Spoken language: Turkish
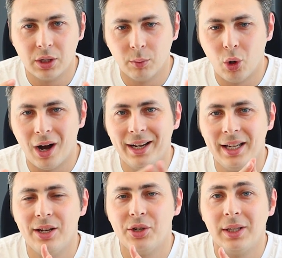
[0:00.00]
işte bu
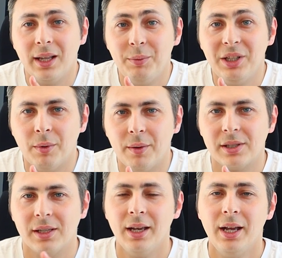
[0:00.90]
aile ilişkileri
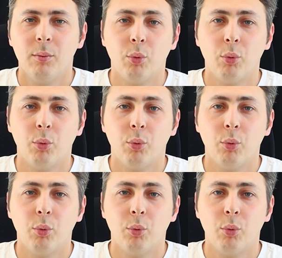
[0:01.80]
bitmemesi,